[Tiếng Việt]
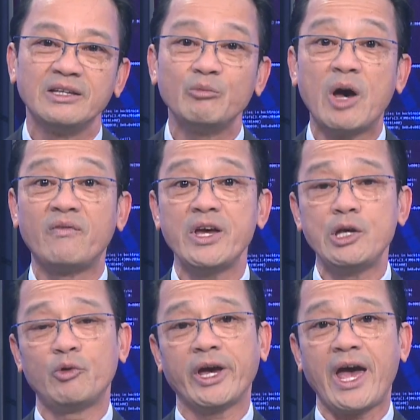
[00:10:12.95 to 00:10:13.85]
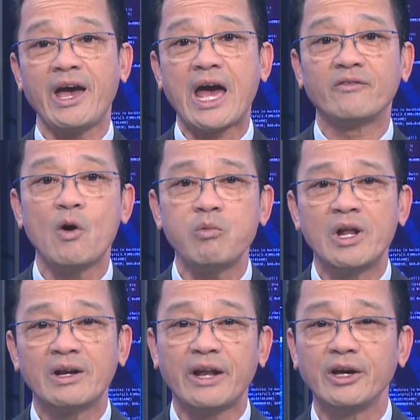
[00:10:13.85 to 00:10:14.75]
nhưng mà với nhiều người khác hạnh
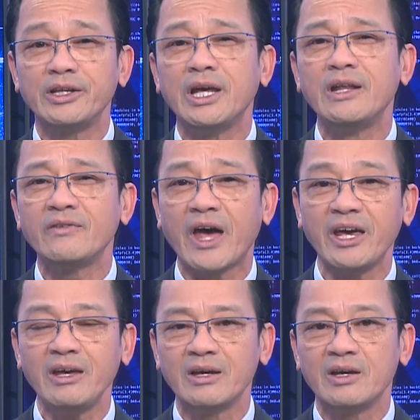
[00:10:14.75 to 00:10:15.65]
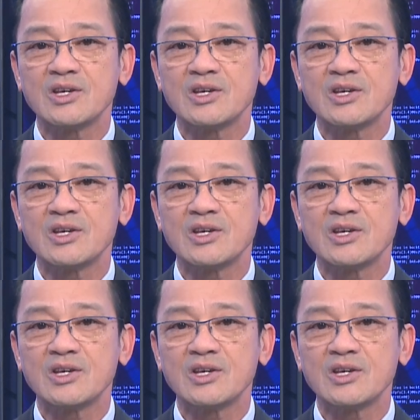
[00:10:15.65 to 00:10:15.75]
phúc là được nhìn thấy